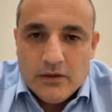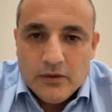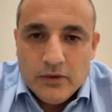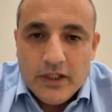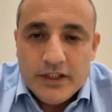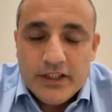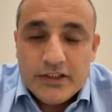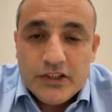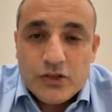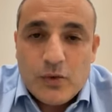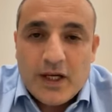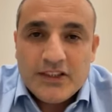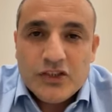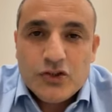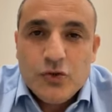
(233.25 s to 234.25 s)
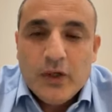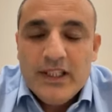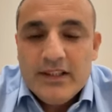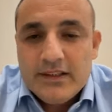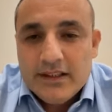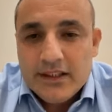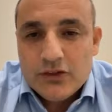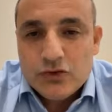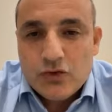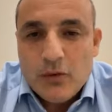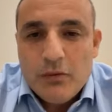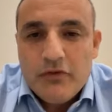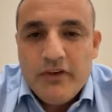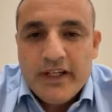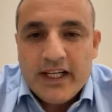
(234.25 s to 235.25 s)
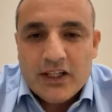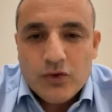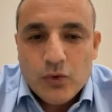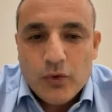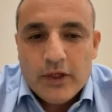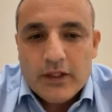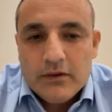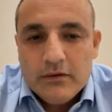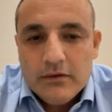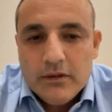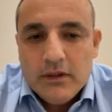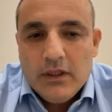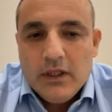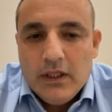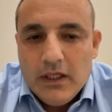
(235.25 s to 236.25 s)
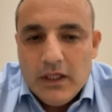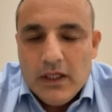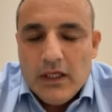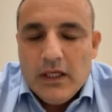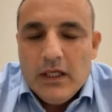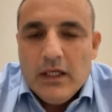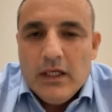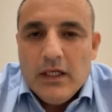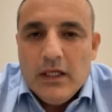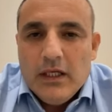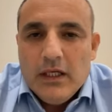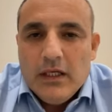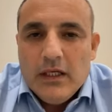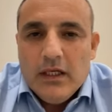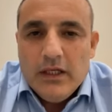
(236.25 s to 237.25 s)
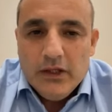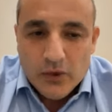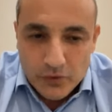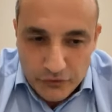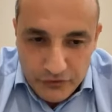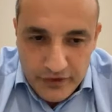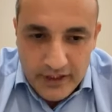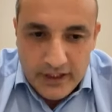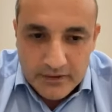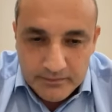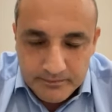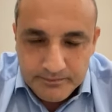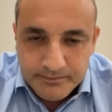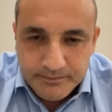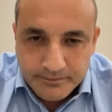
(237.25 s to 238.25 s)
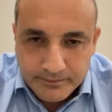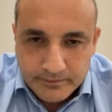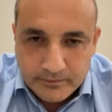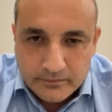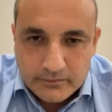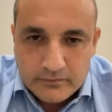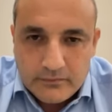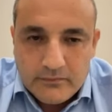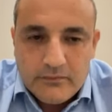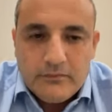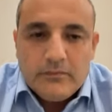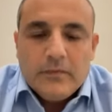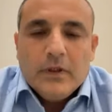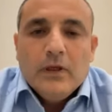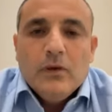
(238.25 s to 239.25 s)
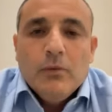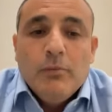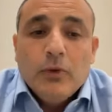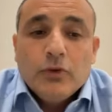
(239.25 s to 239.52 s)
Durante esses quase dois anos como vereador, eu vi o